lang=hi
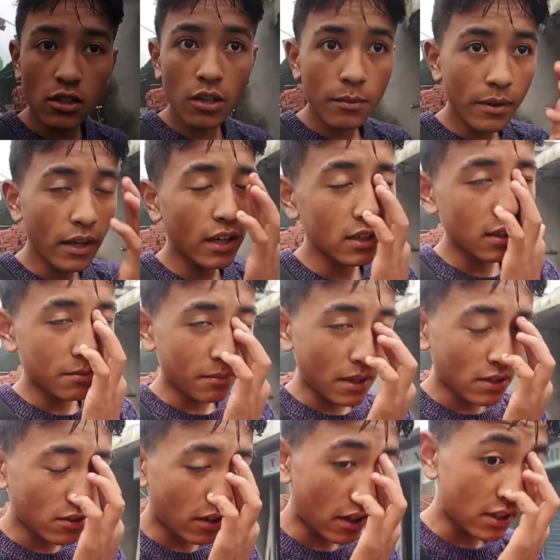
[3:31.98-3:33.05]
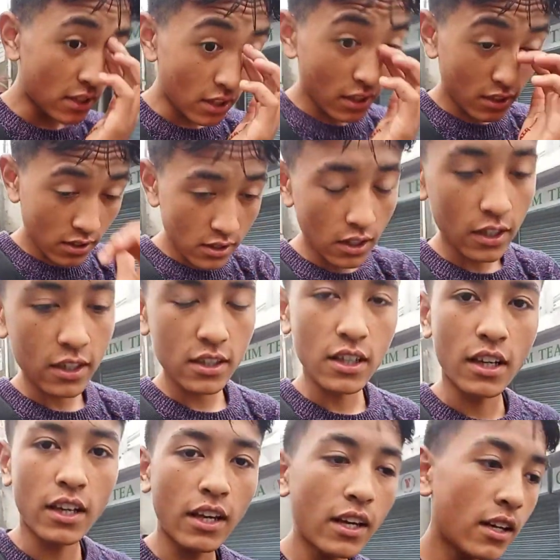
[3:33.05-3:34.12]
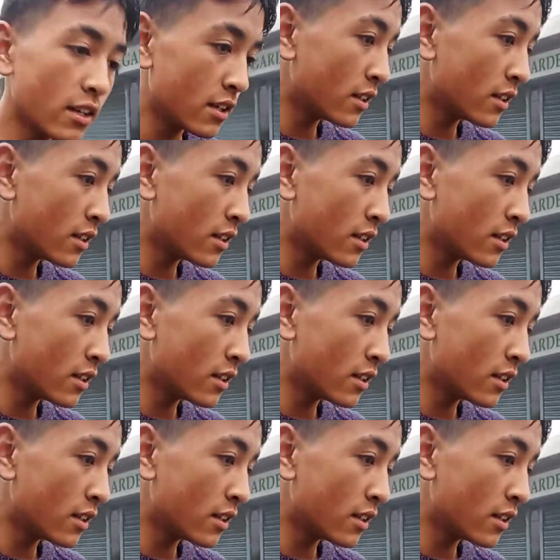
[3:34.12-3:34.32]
सो अभी गाइस हम जरा से चल के जा रहे हैं